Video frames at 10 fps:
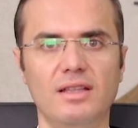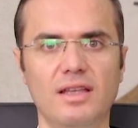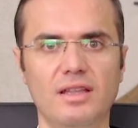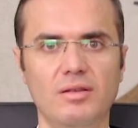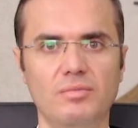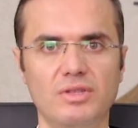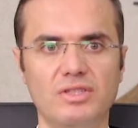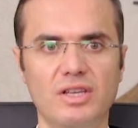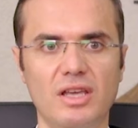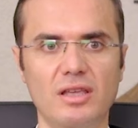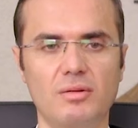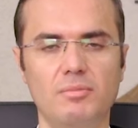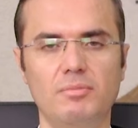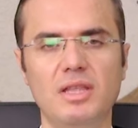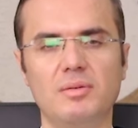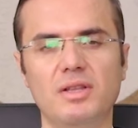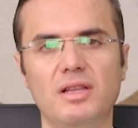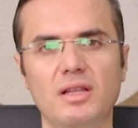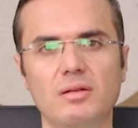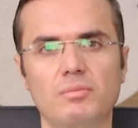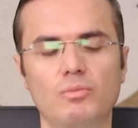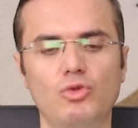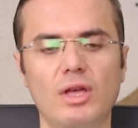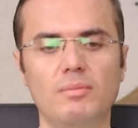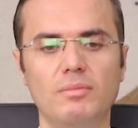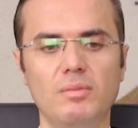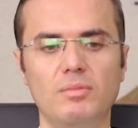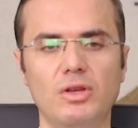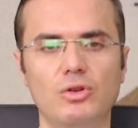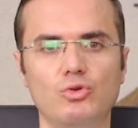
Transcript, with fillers: dediğimiz şey birbirinin mütemmim